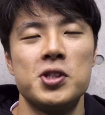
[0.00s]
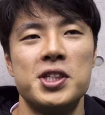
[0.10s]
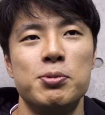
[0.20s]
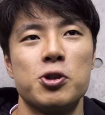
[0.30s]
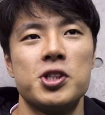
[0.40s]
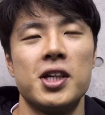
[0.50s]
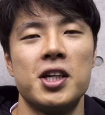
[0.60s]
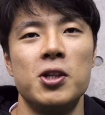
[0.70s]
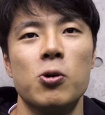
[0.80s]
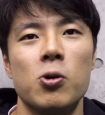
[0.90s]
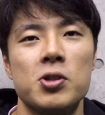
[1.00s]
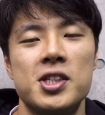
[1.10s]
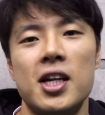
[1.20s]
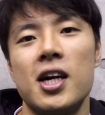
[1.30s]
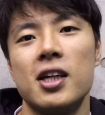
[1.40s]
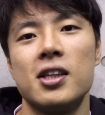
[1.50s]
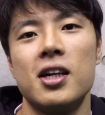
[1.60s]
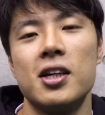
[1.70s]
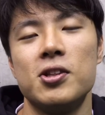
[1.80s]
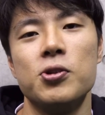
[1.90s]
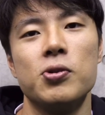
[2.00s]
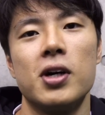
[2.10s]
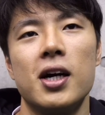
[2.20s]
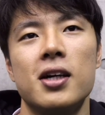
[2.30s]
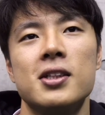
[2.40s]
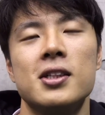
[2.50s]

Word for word: チームとして機能してなかったなっていうのが、